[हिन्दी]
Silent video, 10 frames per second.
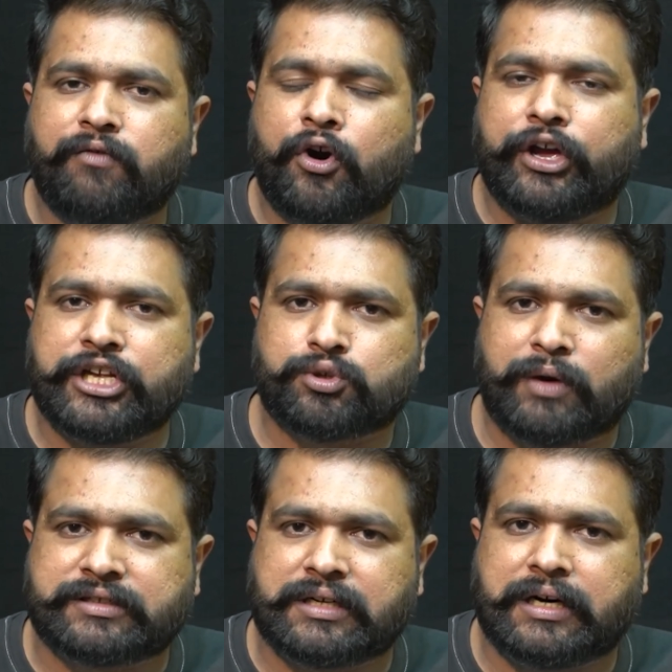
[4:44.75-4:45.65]
वो इस
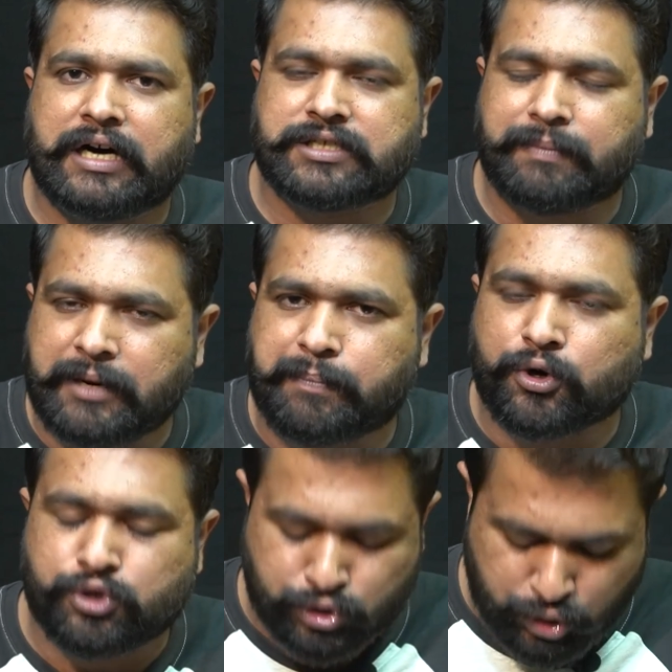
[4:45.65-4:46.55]
वक्त ज़मीन
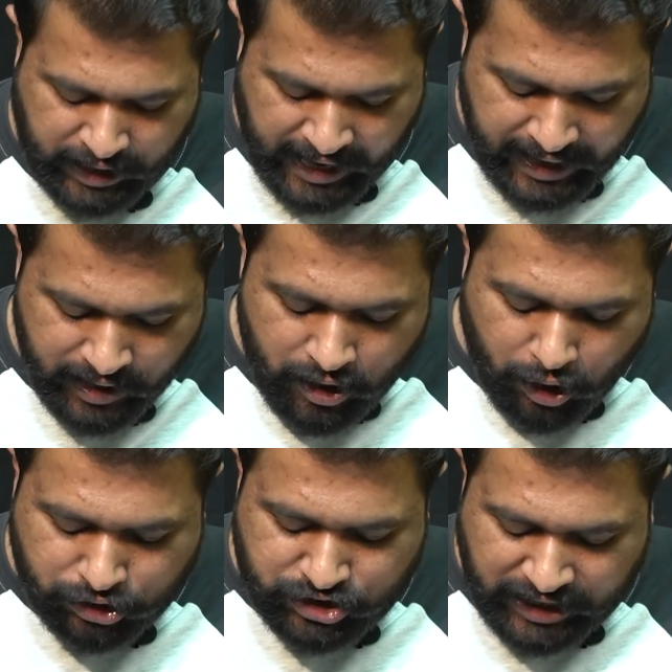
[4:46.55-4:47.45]
बोस हो चुके हैं
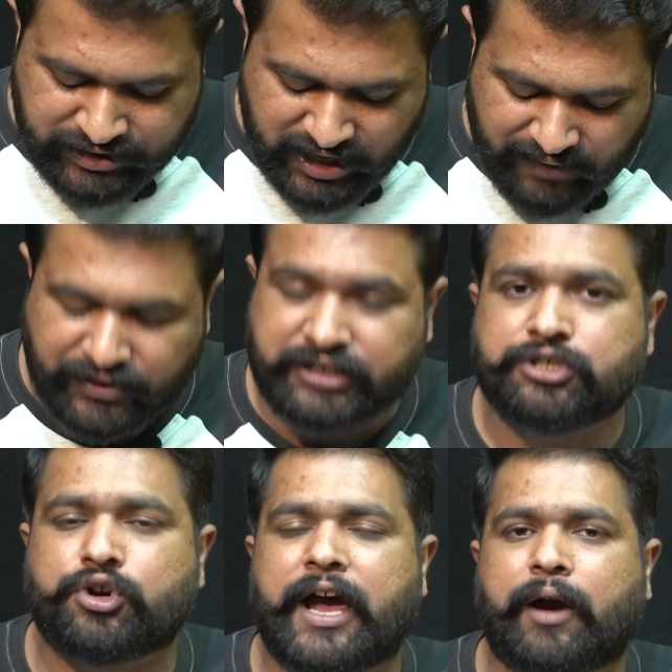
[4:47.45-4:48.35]
और शाहिन शाह फरीदी
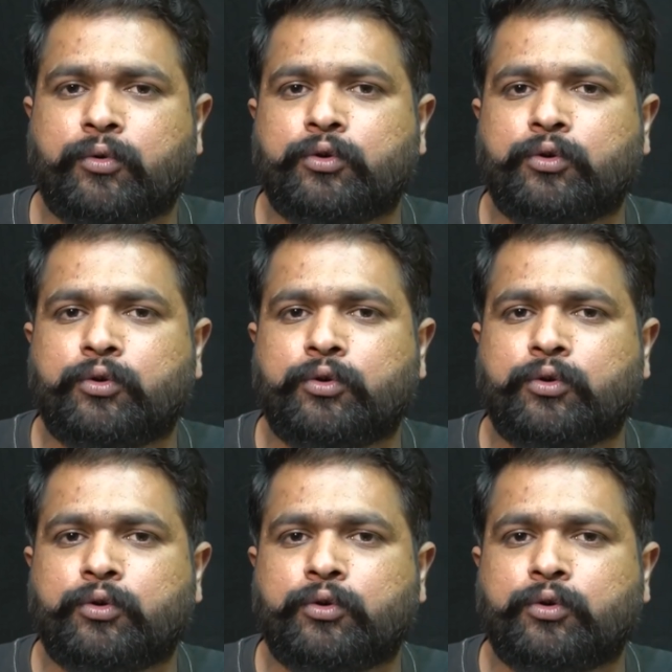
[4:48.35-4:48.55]
जो हैं